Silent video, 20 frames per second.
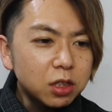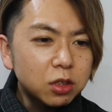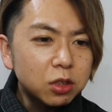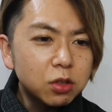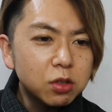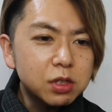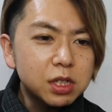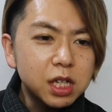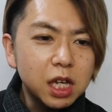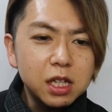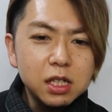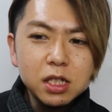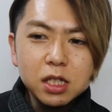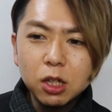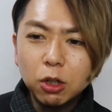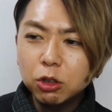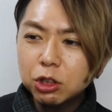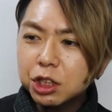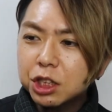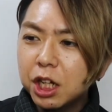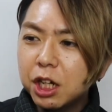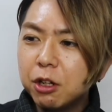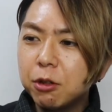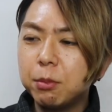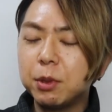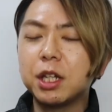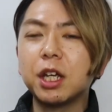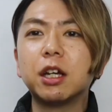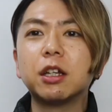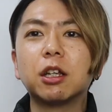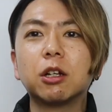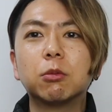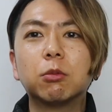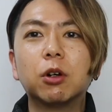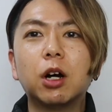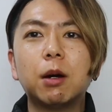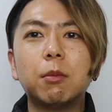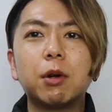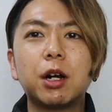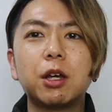と戦争してるみたいなの
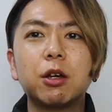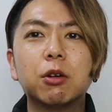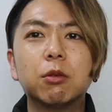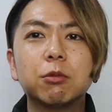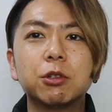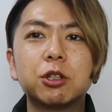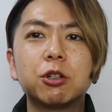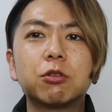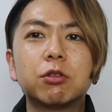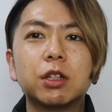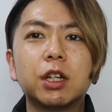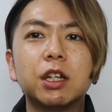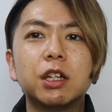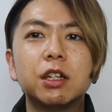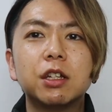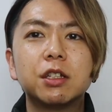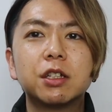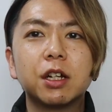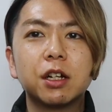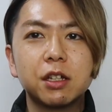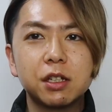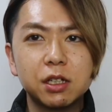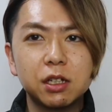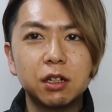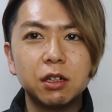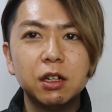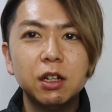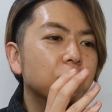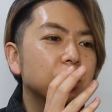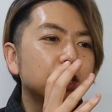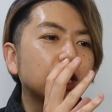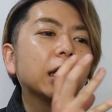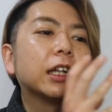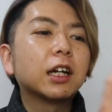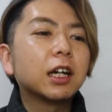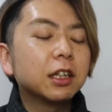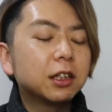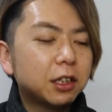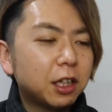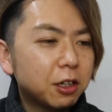もあんまり面白くないじゃないですか。
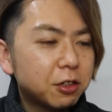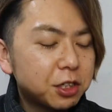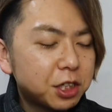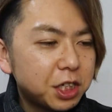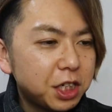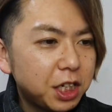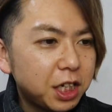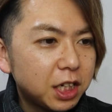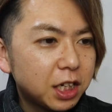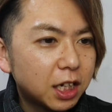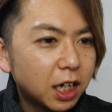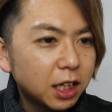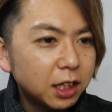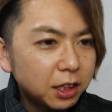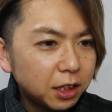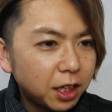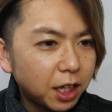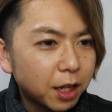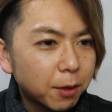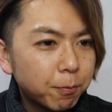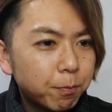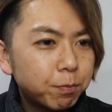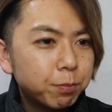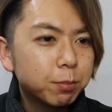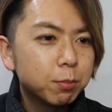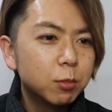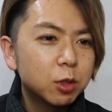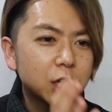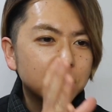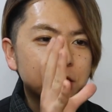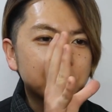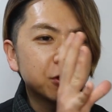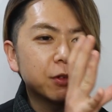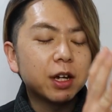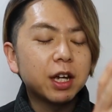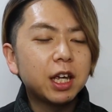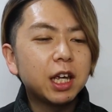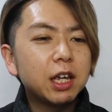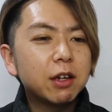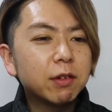戦ってるシーンがあって、昔
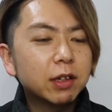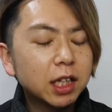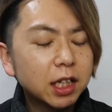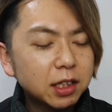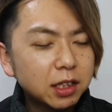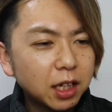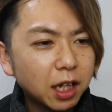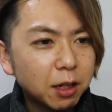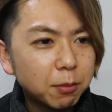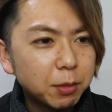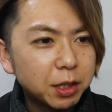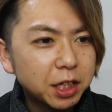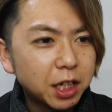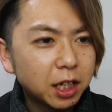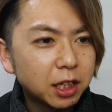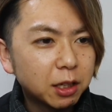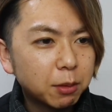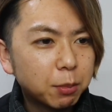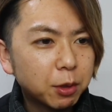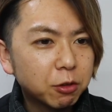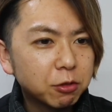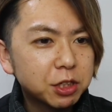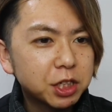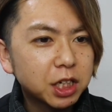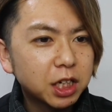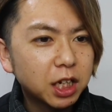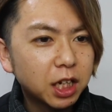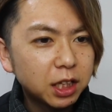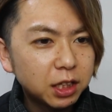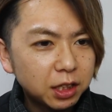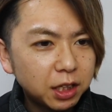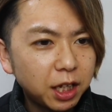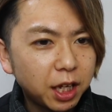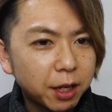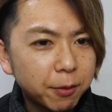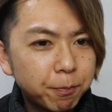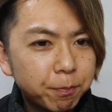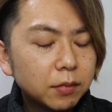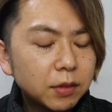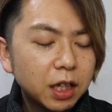は平和だったみたいな描写があっ
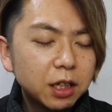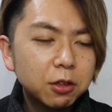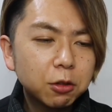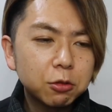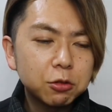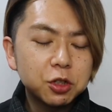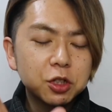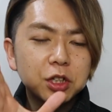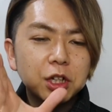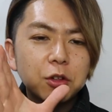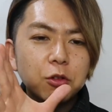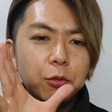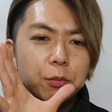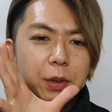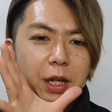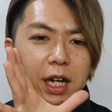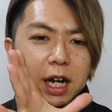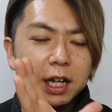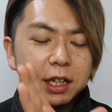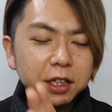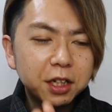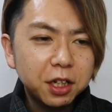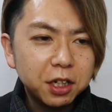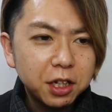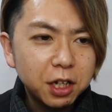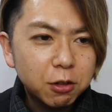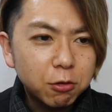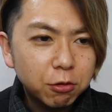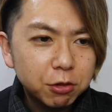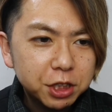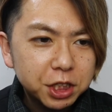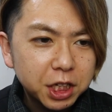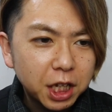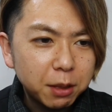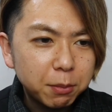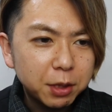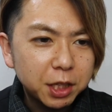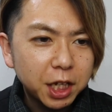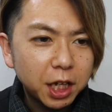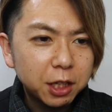て、で、途中でこう未来的にはこうし
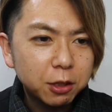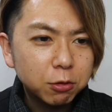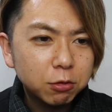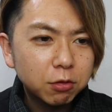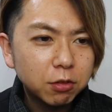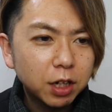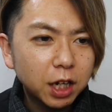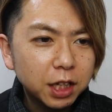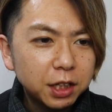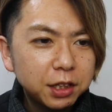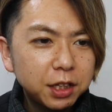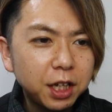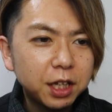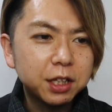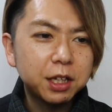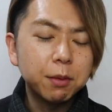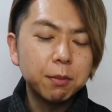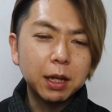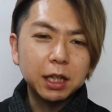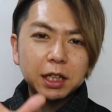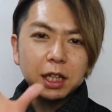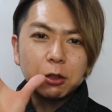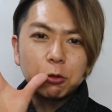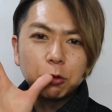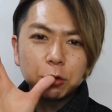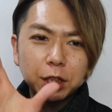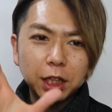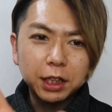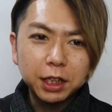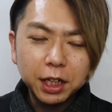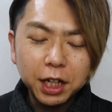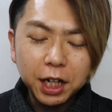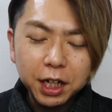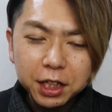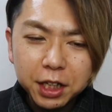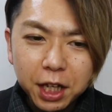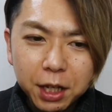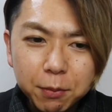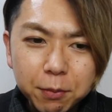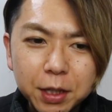たいみたいなとこがあって、で、またこう戦
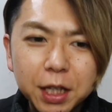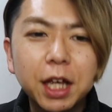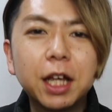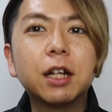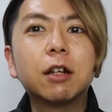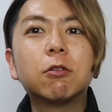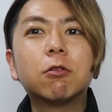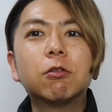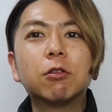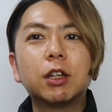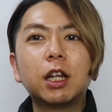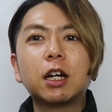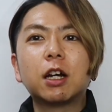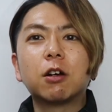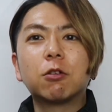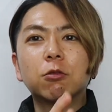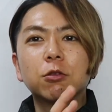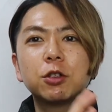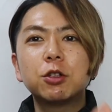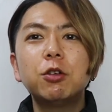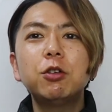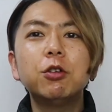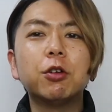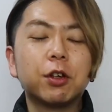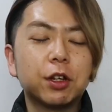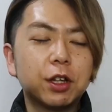いで、みたいな、こう、なんかこう、そういうのは